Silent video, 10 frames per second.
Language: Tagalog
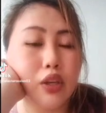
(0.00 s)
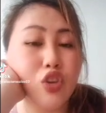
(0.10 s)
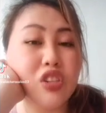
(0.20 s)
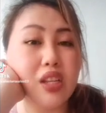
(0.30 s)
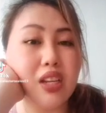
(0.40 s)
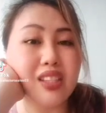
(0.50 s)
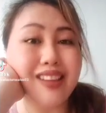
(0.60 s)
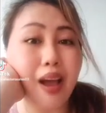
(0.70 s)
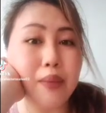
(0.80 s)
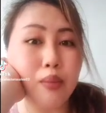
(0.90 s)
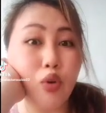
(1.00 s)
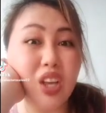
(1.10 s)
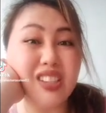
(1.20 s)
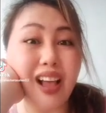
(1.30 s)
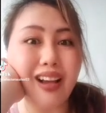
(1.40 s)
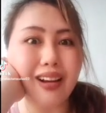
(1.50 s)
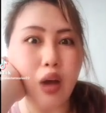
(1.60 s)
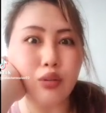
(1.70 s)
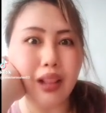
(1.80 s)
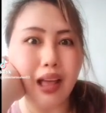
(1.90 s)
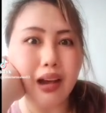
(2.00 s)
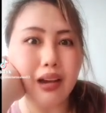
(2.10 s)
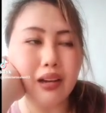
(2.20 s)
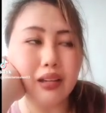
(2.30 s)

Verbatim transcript: yung sinasabi mong isang round lang,